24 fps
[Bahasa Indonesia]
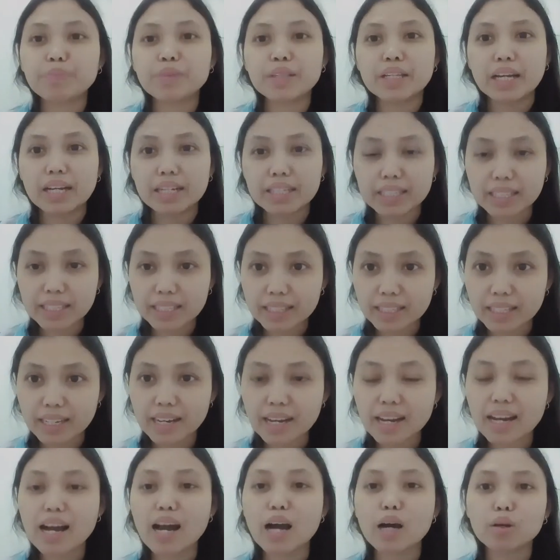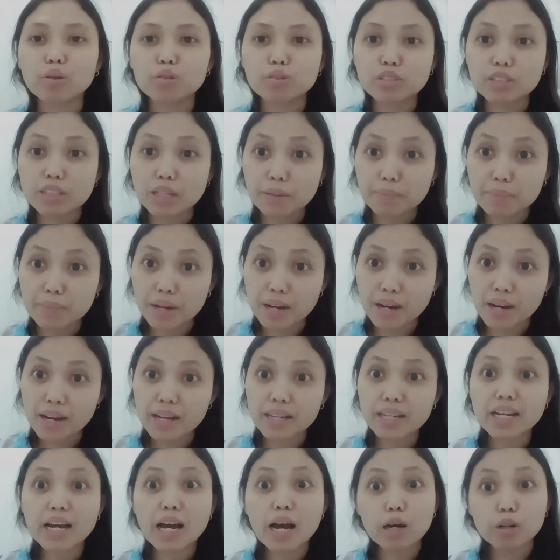Nah, kita harus
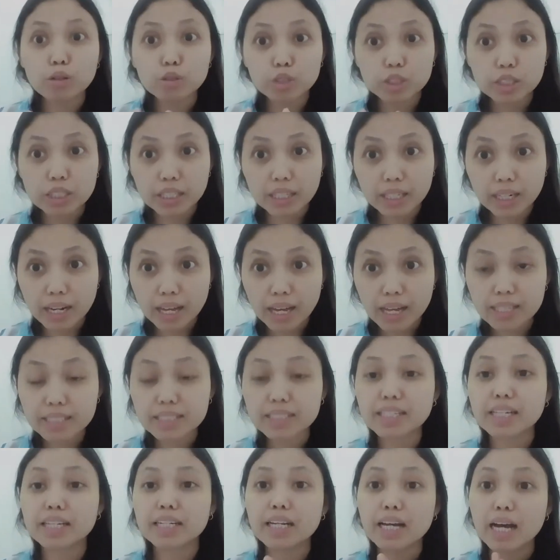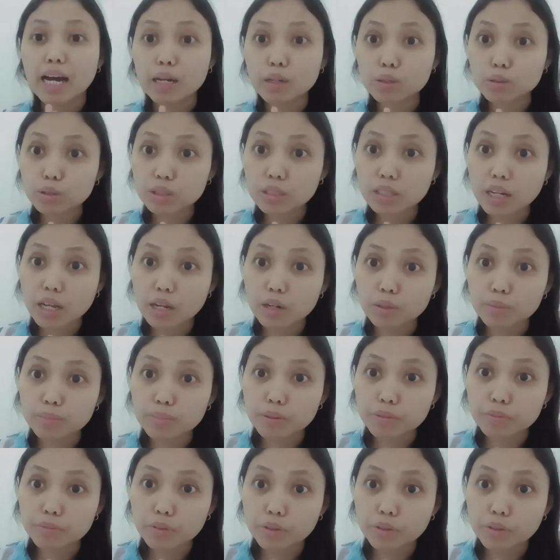sabar, harus ikhlas dan harus selalu